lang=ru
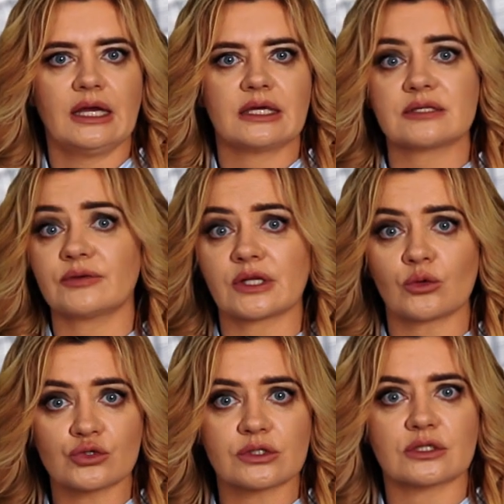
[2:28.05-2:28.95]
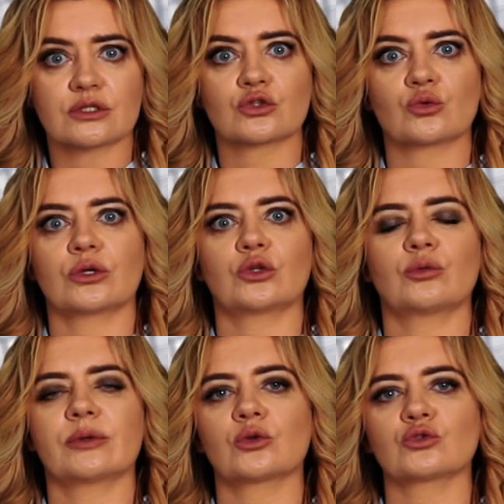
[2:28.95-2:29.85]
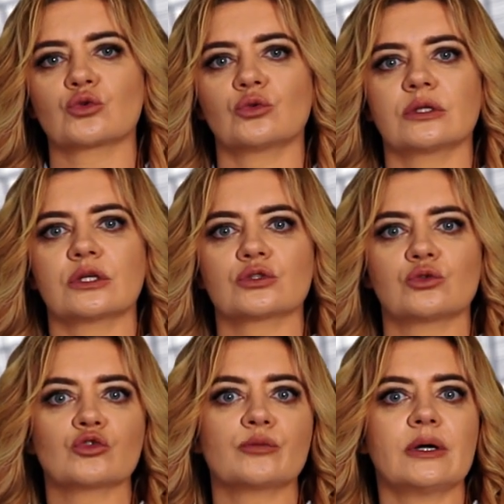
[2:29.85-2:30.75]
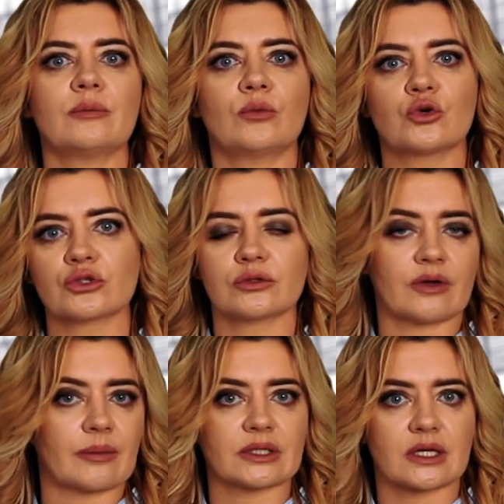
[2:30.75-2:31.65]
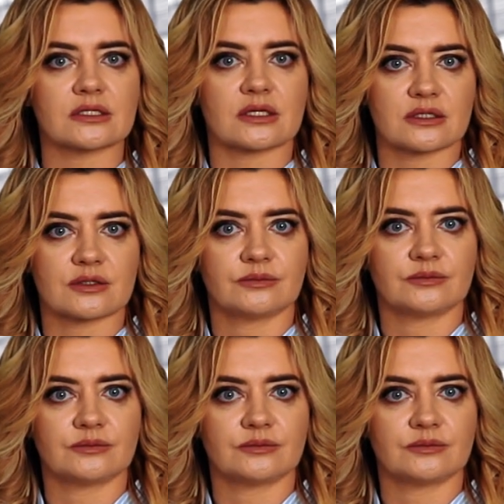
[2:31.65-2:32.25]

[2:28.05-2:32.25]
Если вы нарушите эти сроки, то миграционная служба может вам отказать.